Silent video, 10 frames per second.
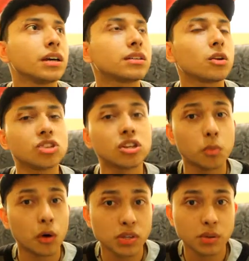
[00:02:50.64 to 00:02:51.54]
Então, gente,
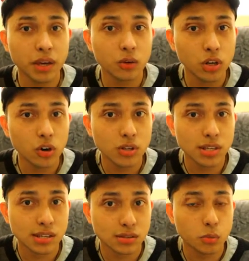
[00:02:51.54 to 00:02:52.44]
uma coisa bem
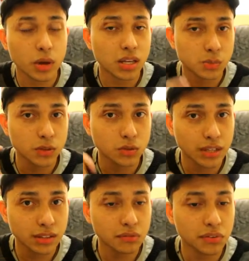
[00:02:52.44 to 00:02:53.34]
curiosa assim, a respeito
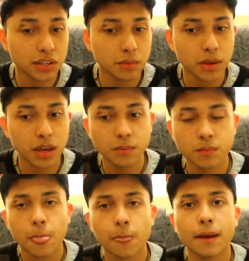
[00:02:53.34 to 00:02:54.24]
da TV também
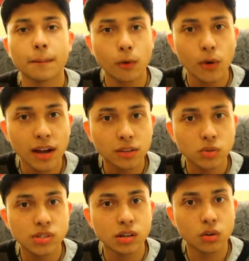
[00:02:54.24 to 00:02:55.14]

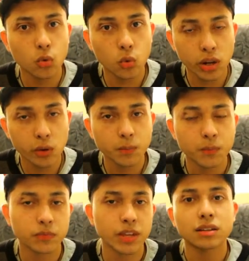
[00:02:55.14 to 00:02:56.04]
boatos circulam,
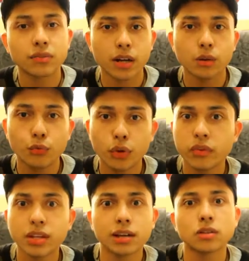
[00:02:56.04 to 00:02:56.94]
né? A TV ela não foi
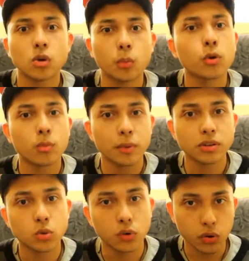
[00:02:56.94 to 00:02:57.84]
inventada só por uma
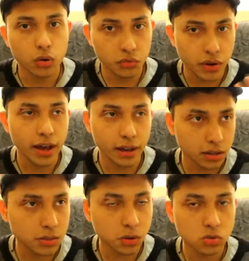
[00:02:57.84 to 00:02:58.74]
pessoa, foram
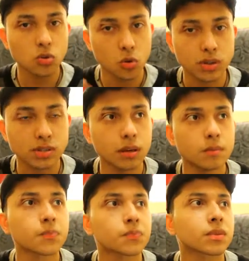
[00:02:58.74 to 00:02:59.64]
várias pessoas,
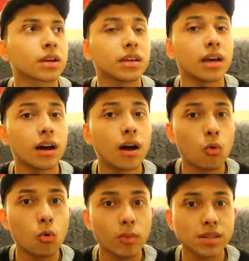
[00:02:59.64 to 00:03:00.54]
né? E a,
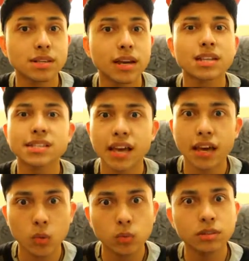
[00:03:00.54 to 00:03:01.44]
algumas delas eram,